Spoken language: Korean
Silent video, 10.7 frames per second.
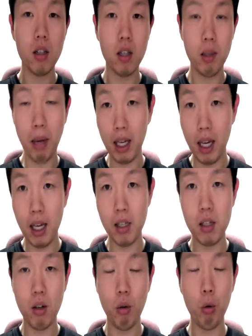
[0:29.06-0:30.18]
in my
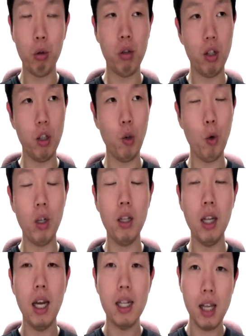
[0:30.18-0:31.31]
case 오늘도 저 같은 경우는
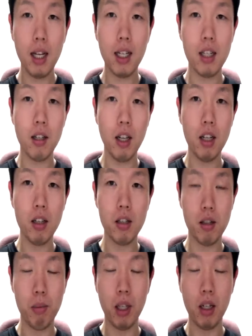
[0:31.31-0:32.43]
새학기
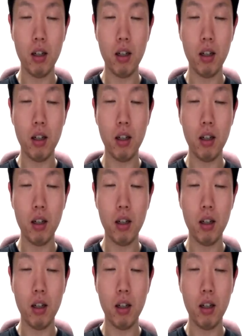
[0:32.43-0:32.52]
첫날이었습니다.